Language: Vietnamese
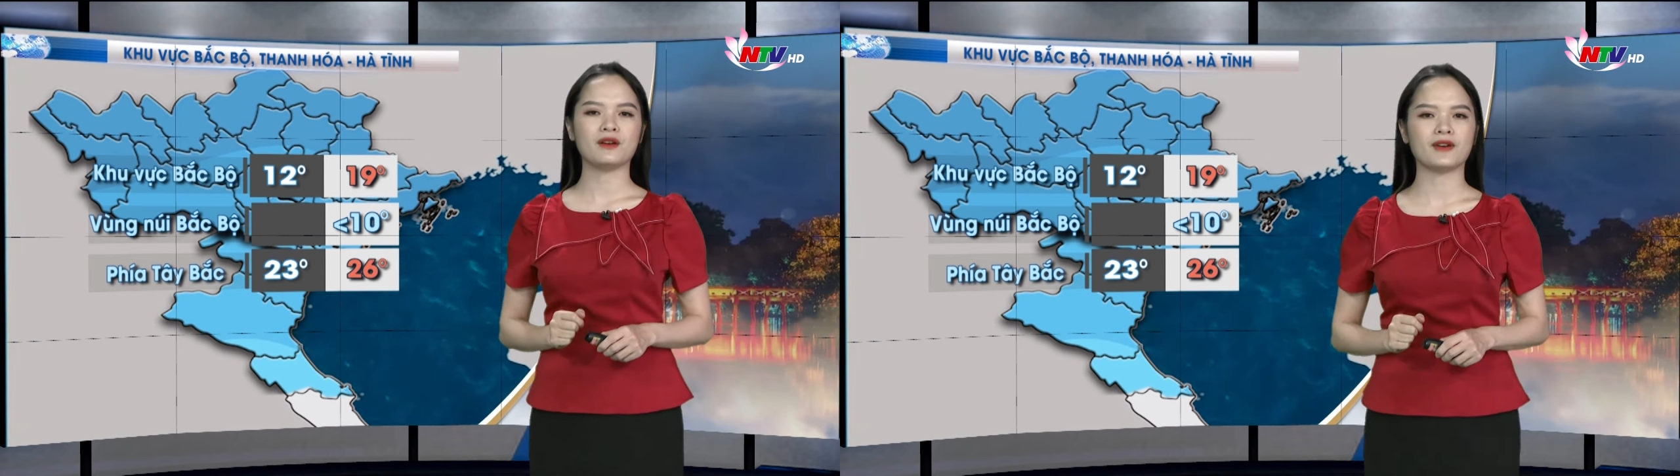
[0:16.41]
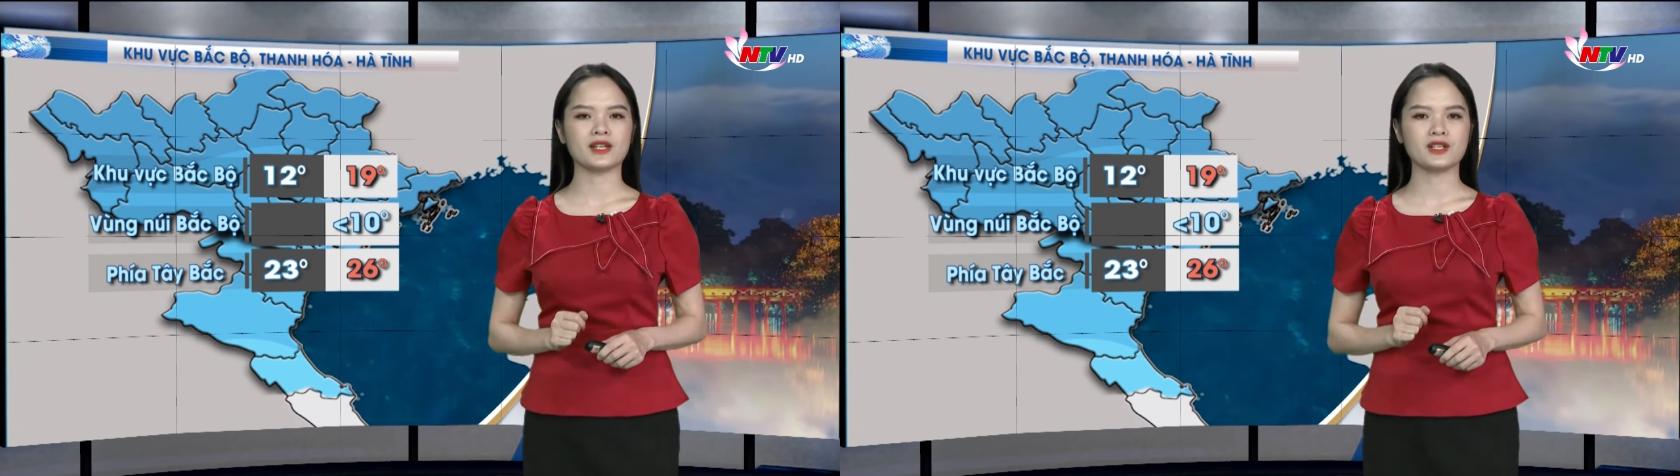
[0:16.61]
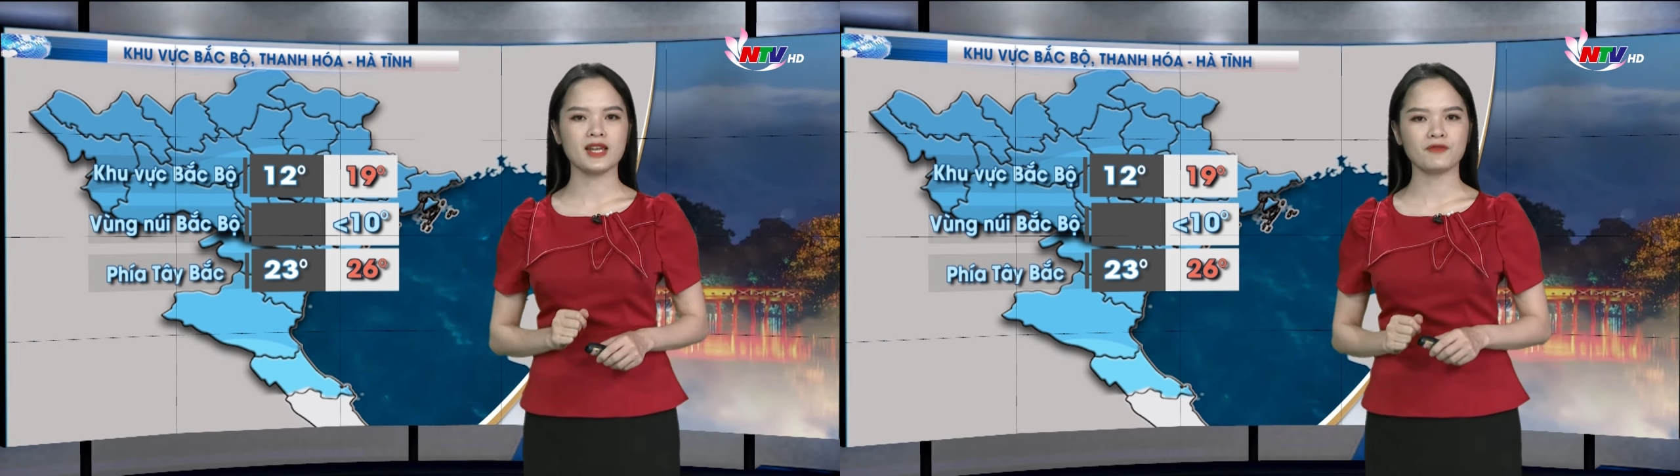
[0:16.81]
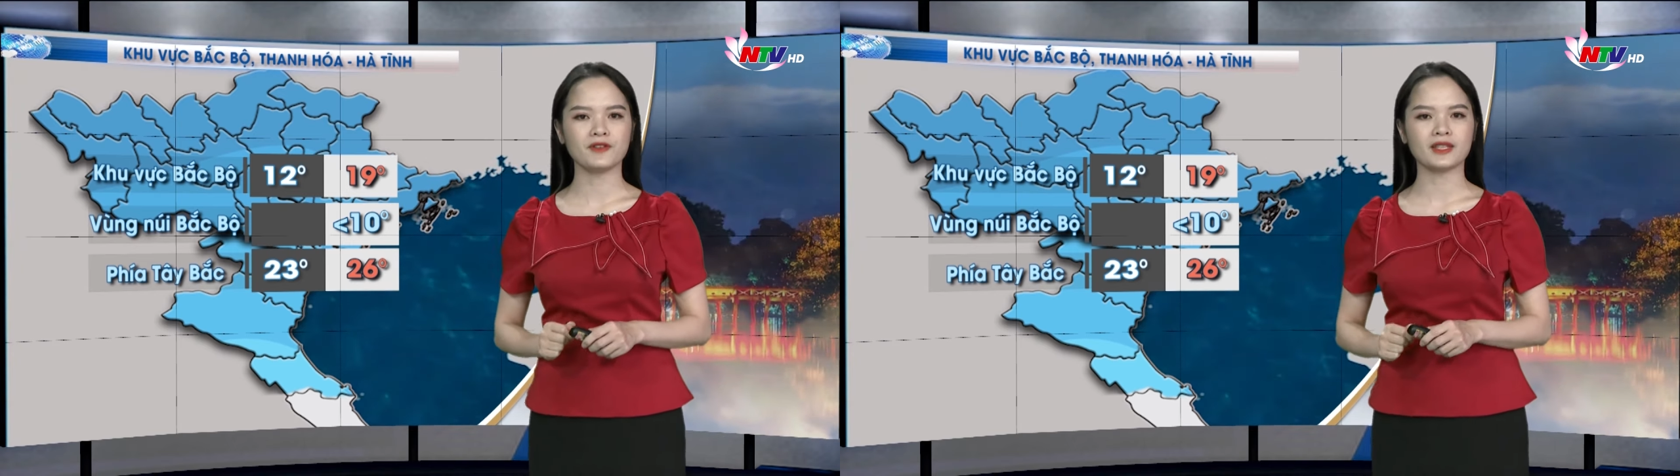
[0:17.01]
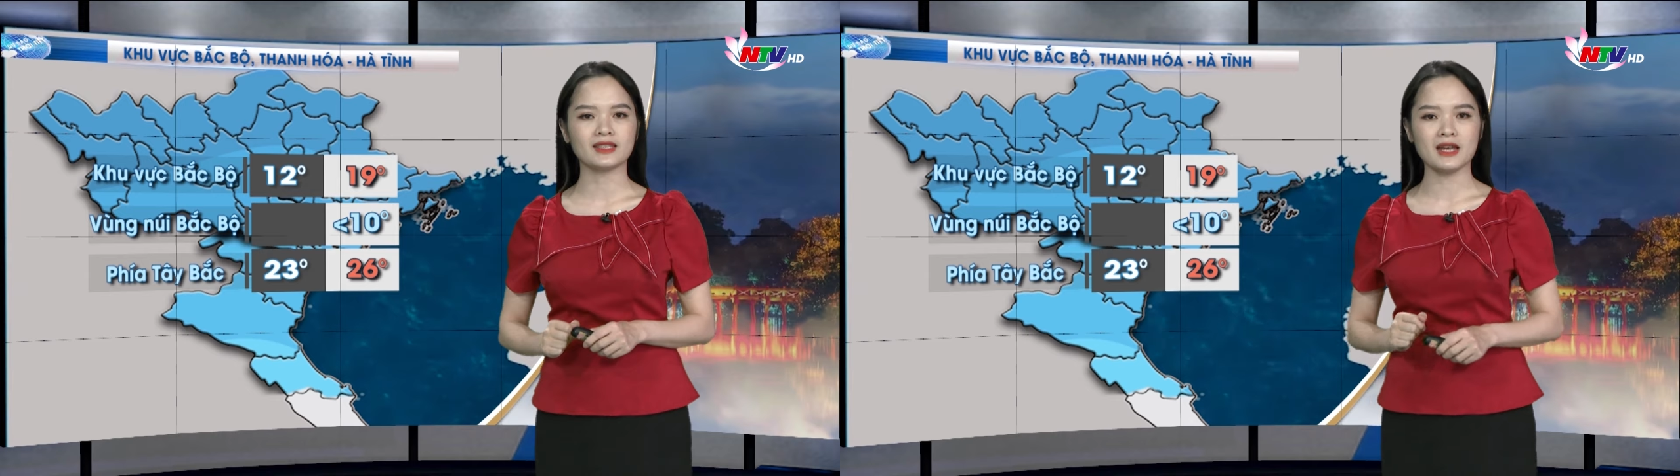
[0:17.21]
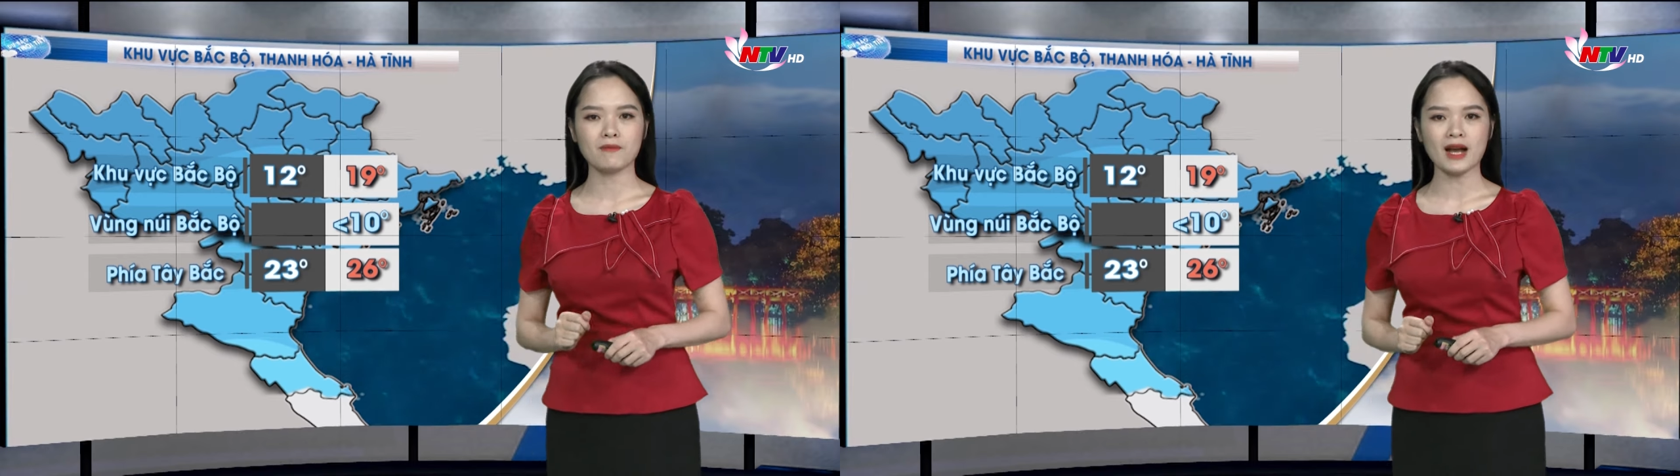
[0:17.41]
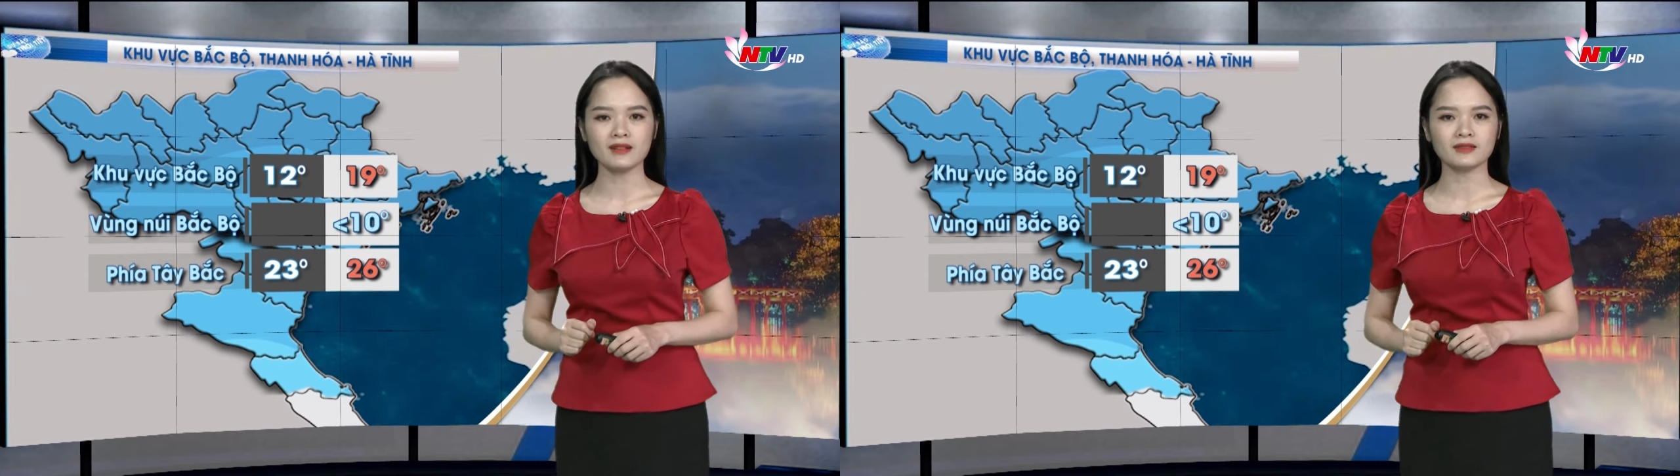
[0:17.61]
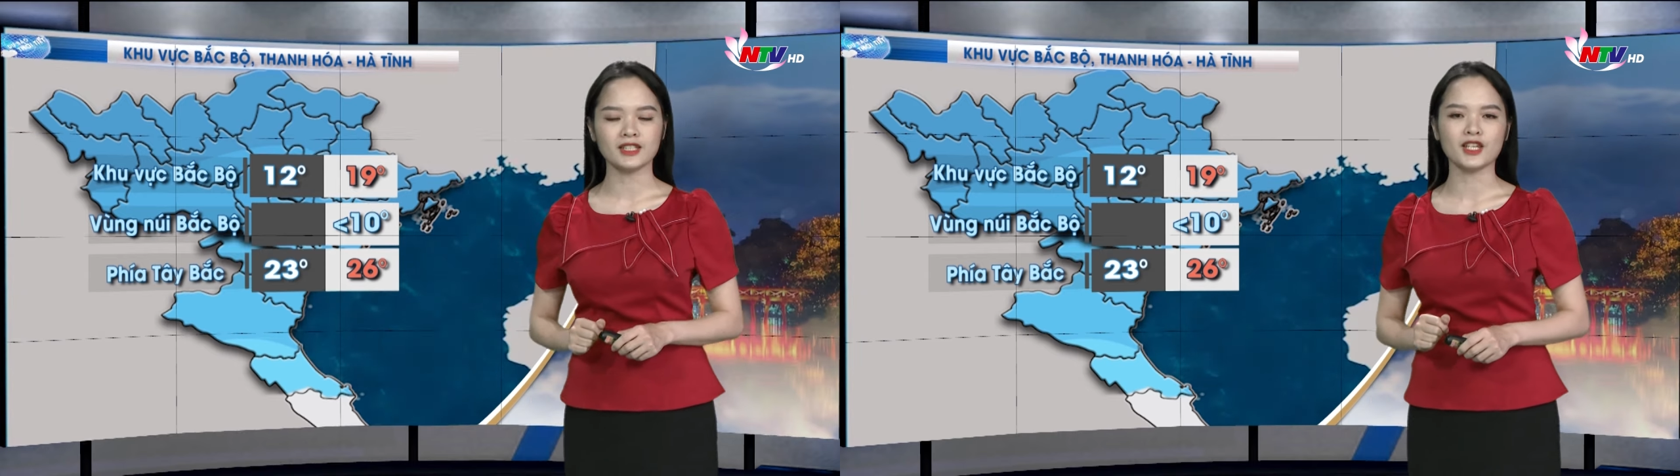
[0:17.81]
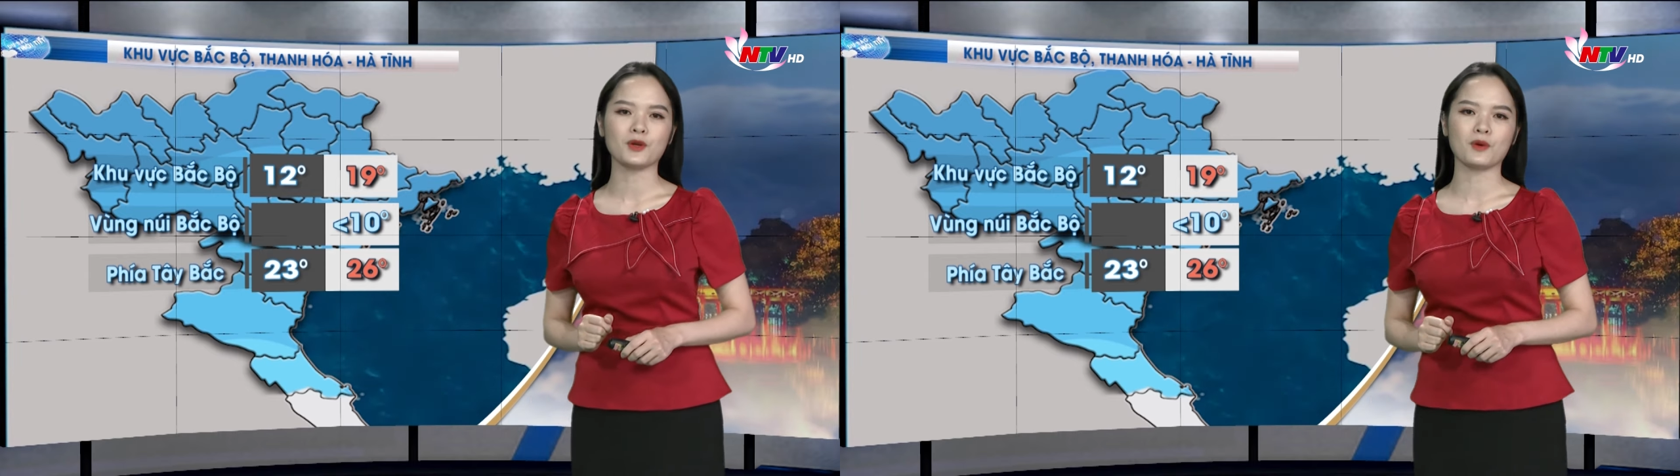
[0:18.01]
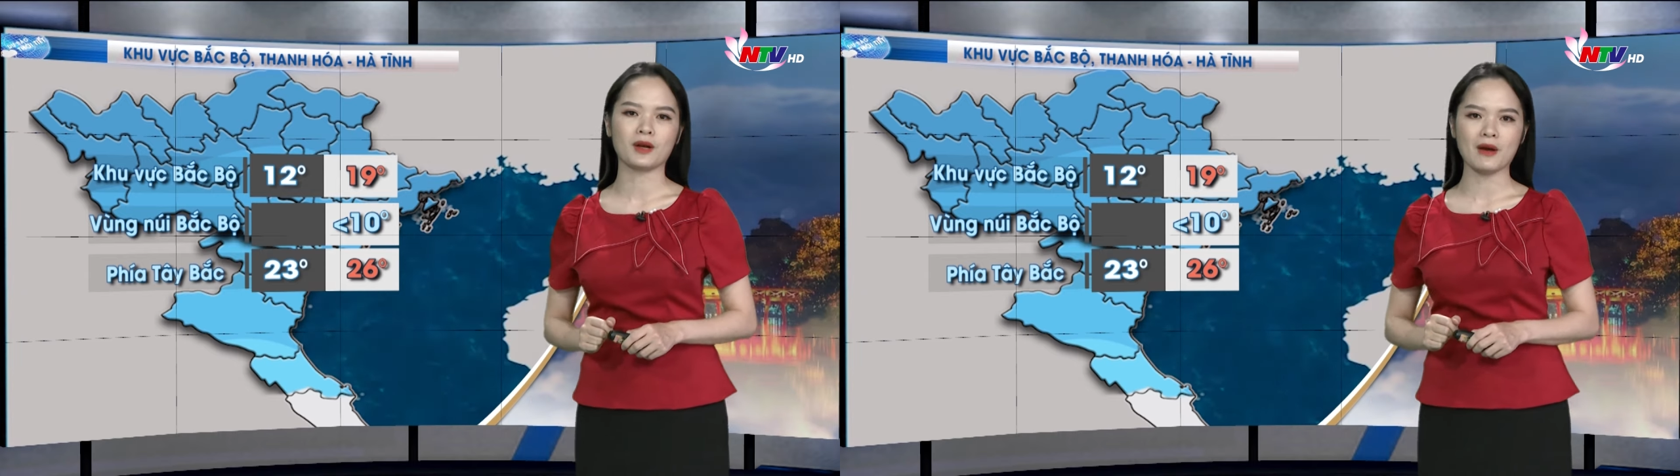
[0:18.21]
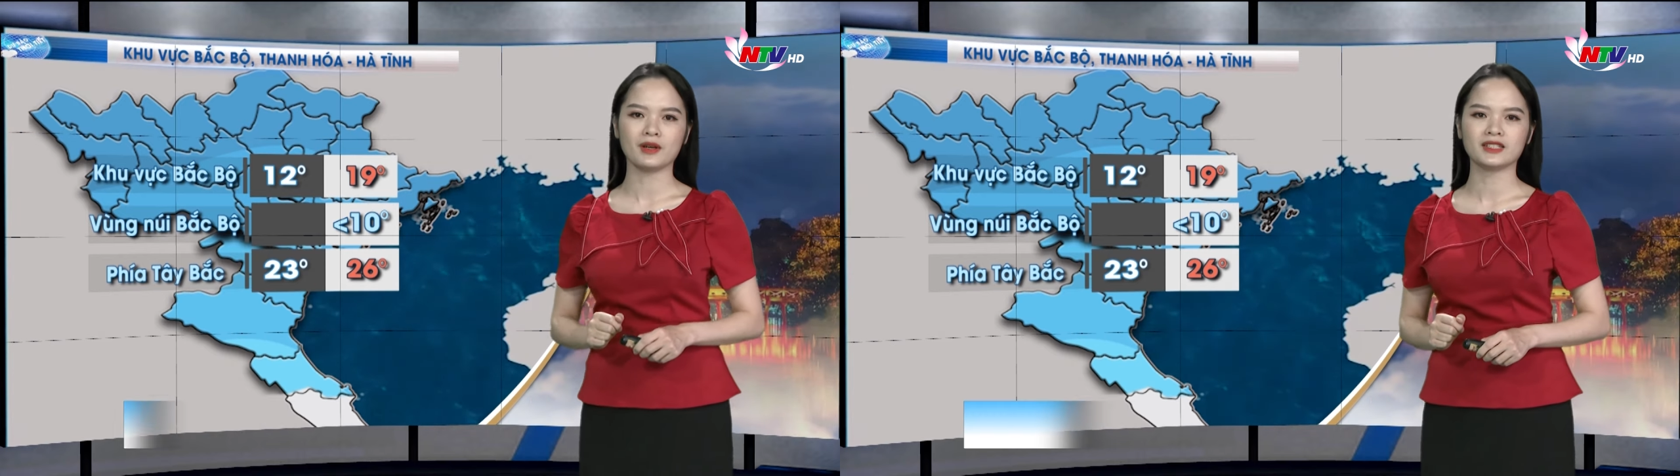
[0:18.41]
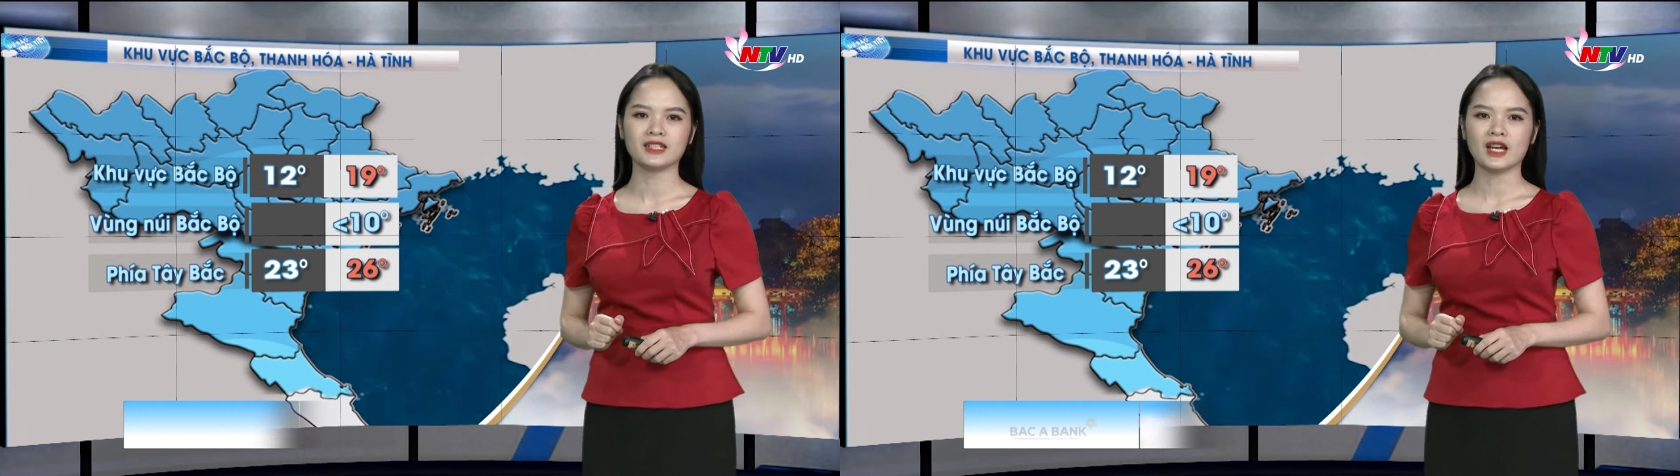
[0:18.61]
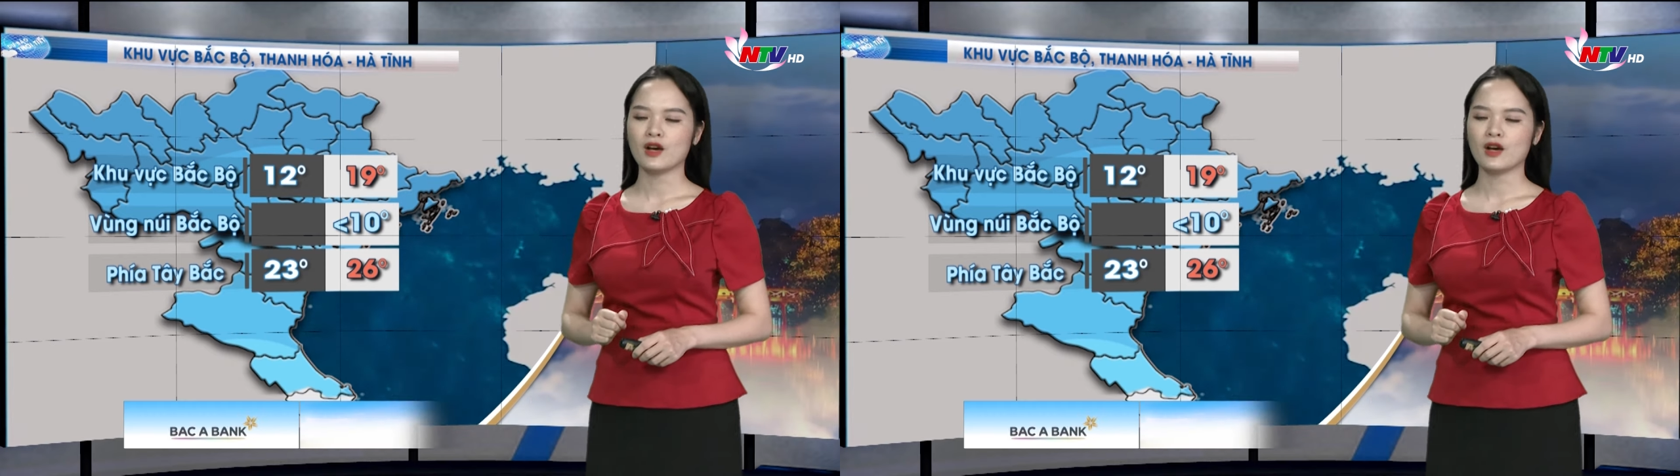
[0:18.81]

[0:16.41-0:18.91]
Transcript: và riêng phía Tây Bắc thì nhiệt độ cao hơn,